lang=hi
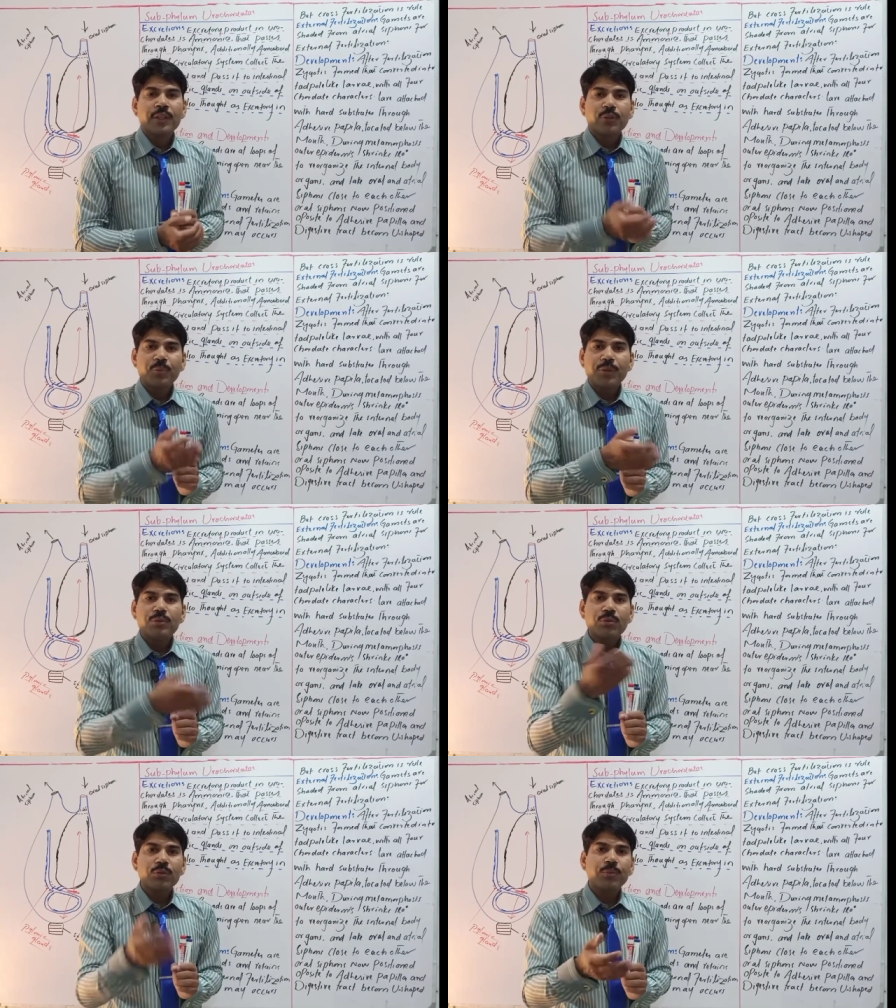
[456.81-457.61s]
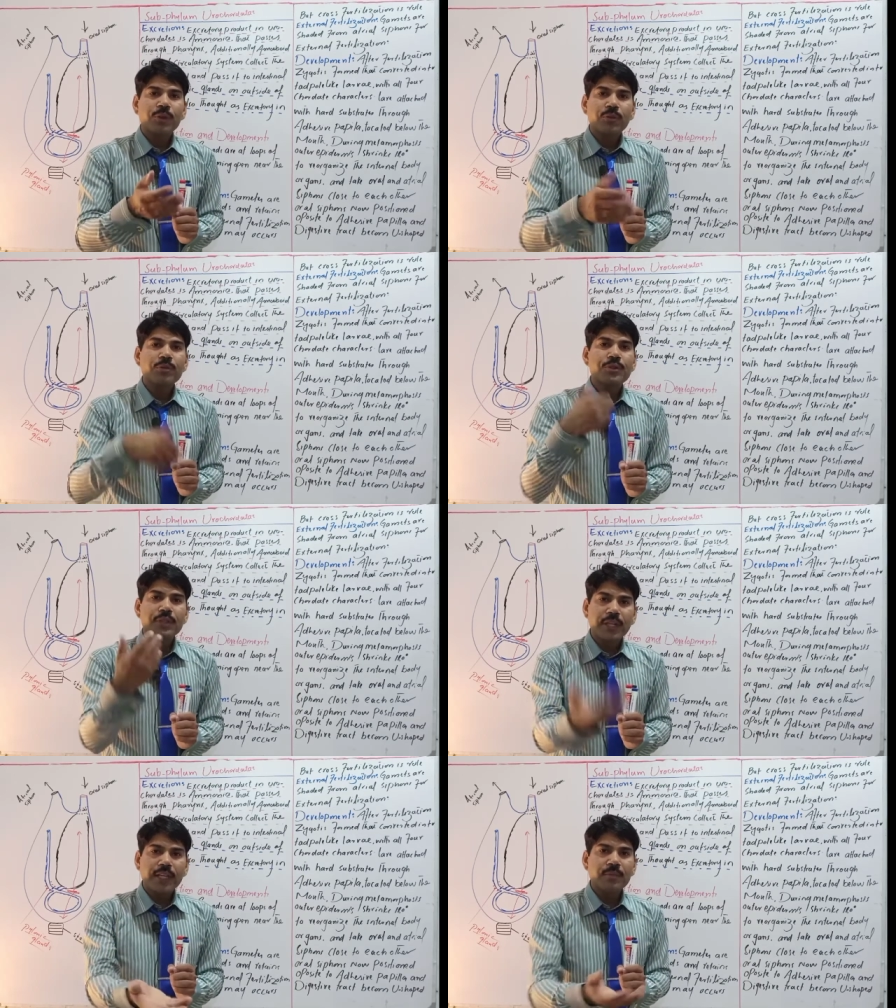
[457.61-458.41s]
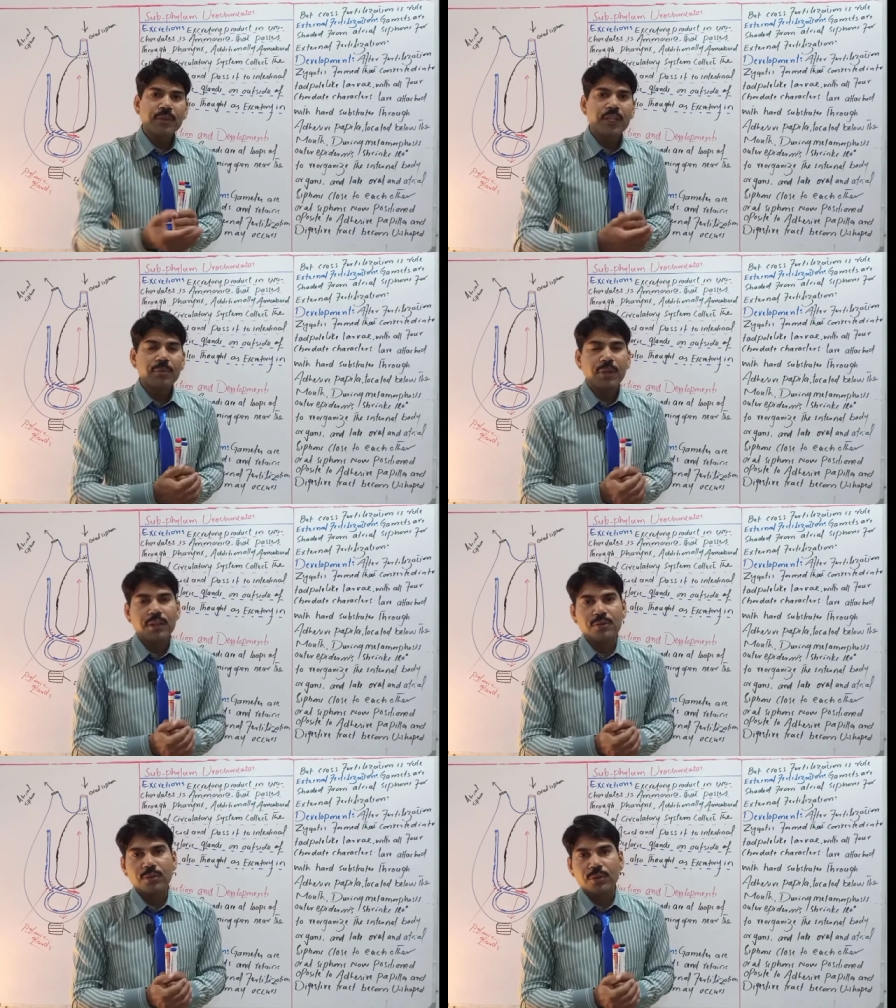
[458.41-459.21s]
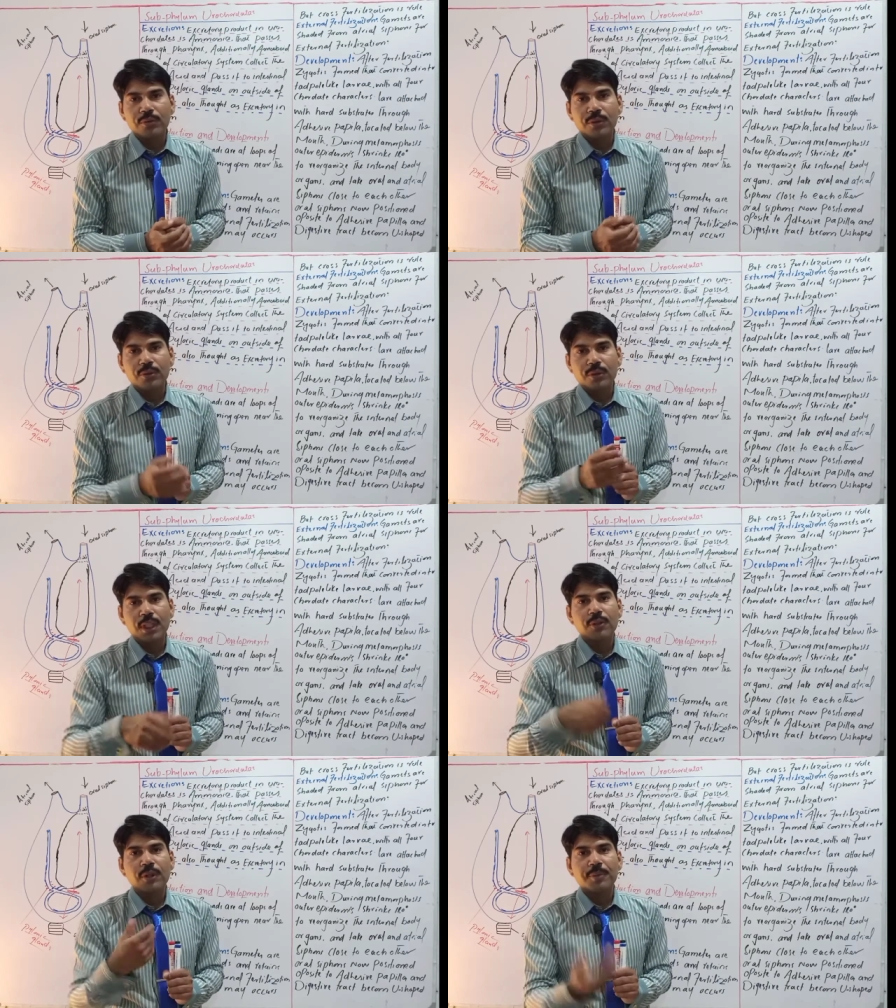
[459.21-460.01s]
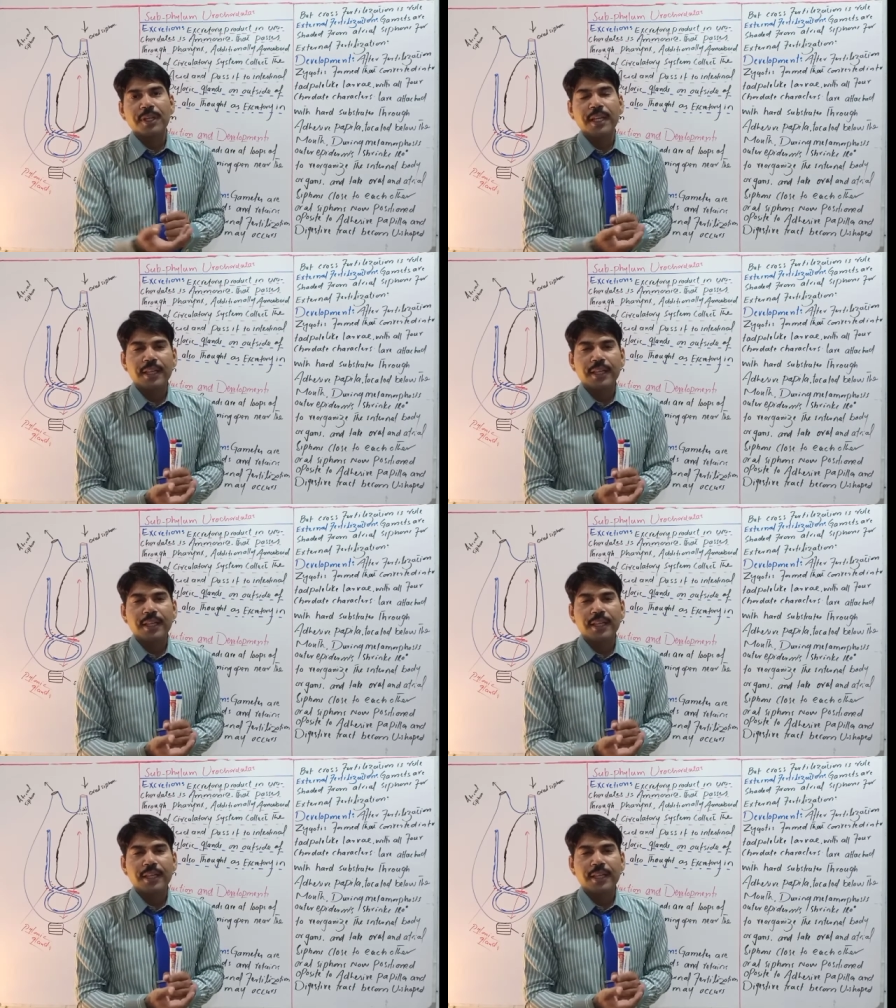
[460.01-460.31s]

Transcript: तो फिर फिर कुछ टाइम के बाद जो ओवरी होती है वो अपने